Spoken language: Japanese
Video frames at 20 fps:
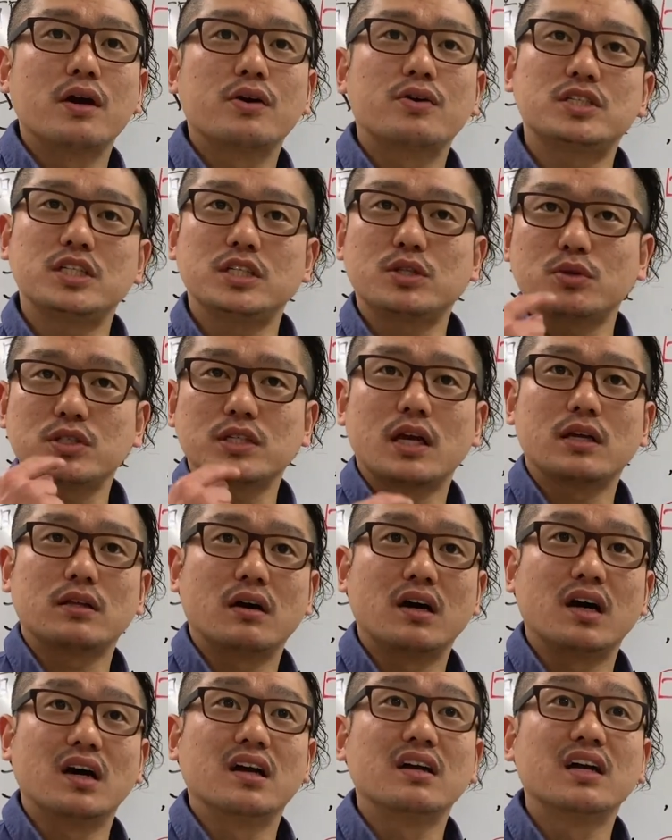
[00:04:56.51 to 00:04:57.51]
口閉じない
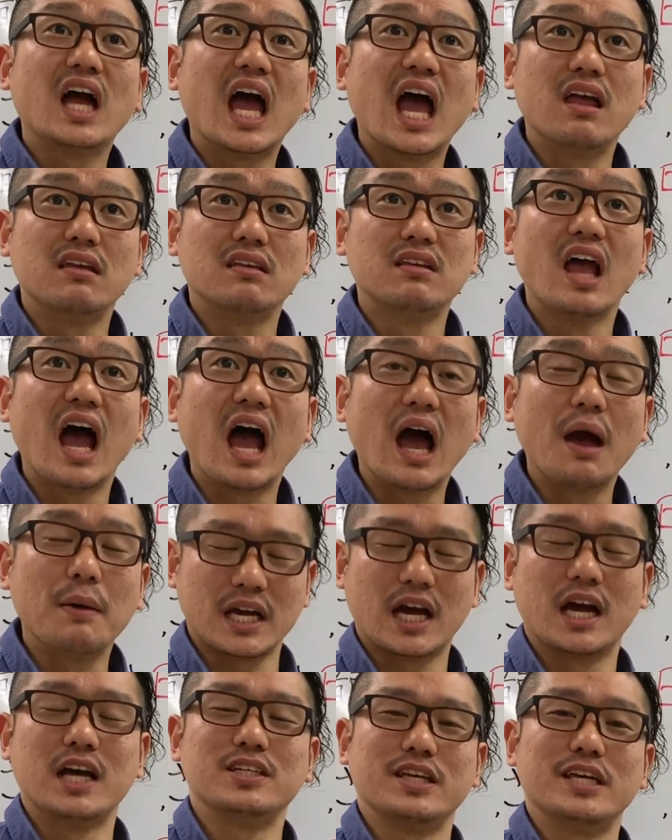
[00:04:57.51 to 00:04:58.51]
とみたい
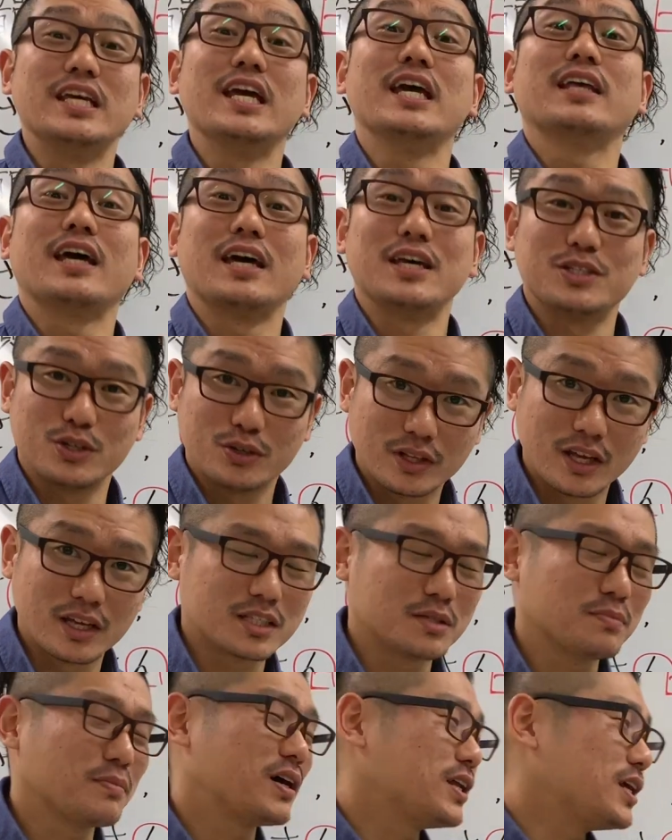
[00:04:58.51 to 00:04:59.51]
な感じで言えないですよね。
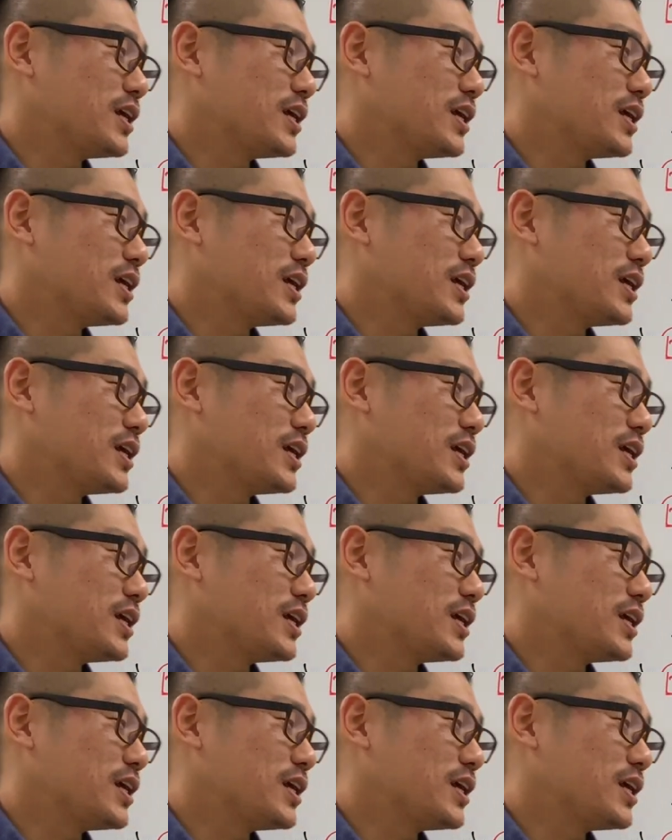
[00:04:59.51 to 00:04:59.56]
つま